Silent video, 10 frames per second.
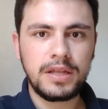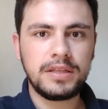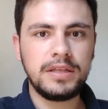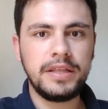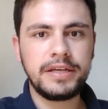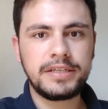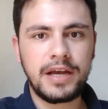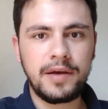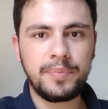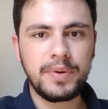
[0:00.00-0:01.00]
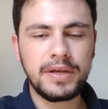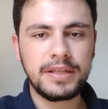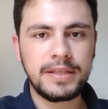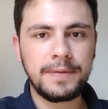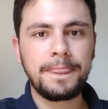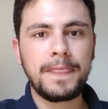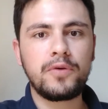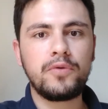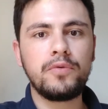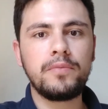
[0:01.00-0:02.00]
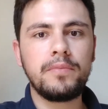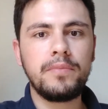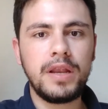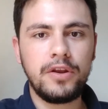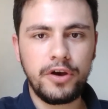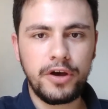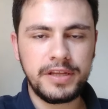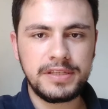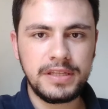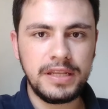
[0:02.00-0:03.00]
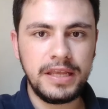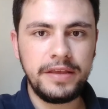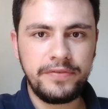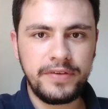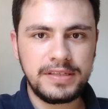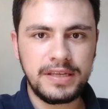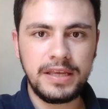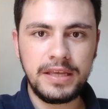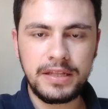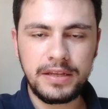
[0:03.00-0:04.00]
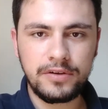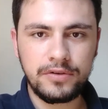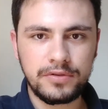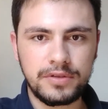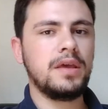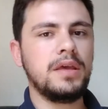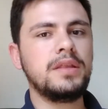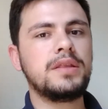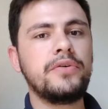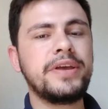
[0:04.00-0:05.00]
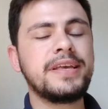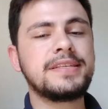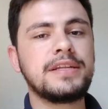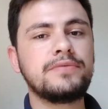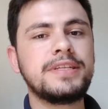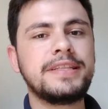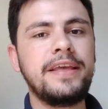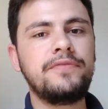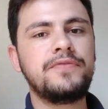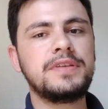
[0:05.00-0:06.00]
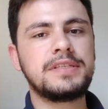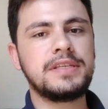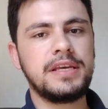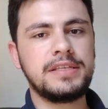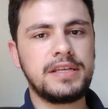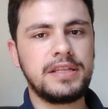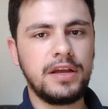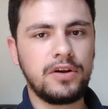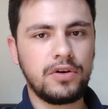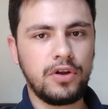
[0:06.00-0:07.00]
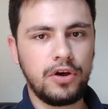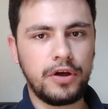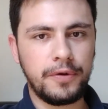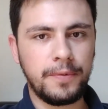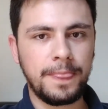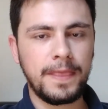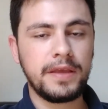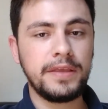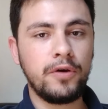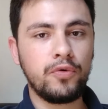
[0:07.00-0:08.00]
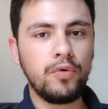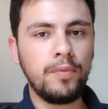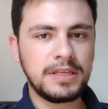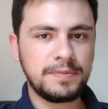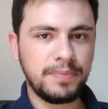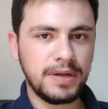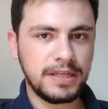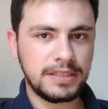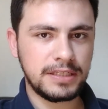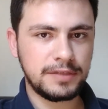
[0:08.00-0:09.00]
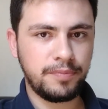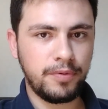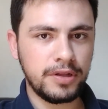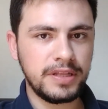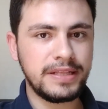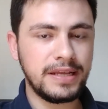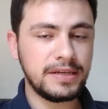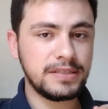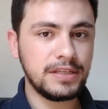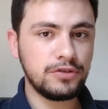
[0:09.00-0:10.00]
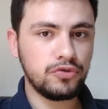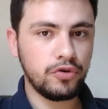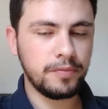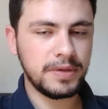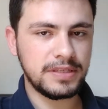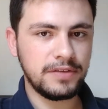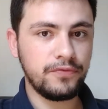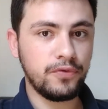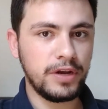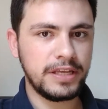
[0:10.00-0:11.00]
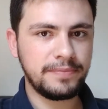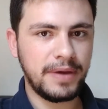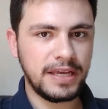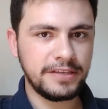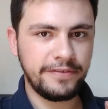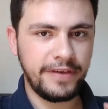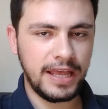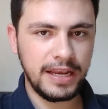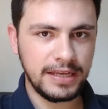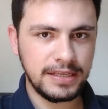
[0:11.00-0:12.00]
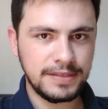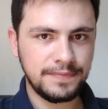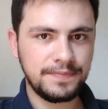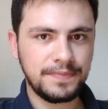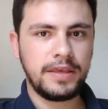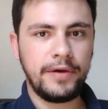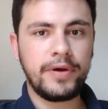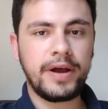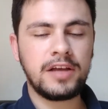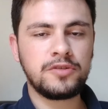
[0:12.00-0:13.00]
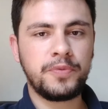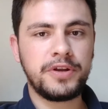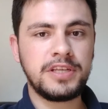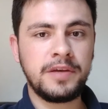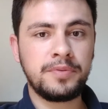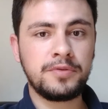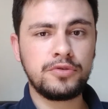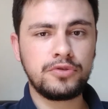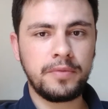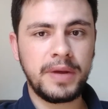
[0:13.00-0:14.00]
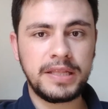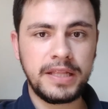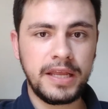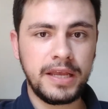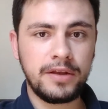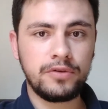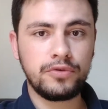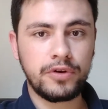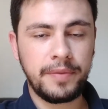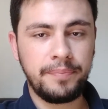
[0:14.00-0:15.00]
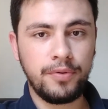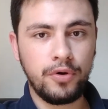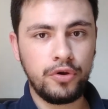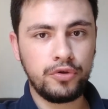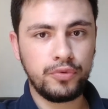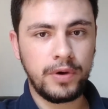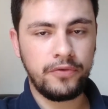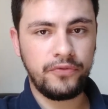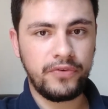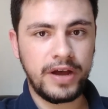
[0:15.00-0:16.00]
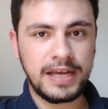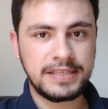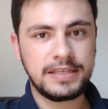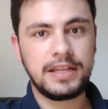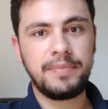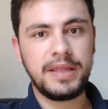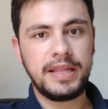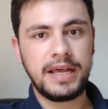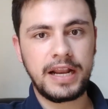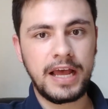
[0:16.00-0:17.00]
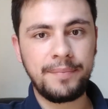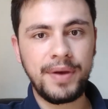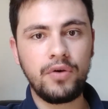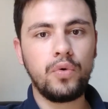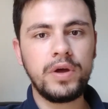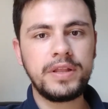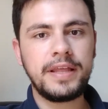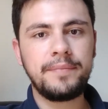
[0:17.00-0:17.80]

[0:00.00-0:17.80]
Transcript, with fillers: de deixar a planta com melhores níveis hídricos. Então, questão de deficiência de cloro. Em algumas plantas podem ter sintomas em folhas mais velhas, que é o caso, por exemplo, do tomateiro, do repolho, do alface, da beterraba, ou até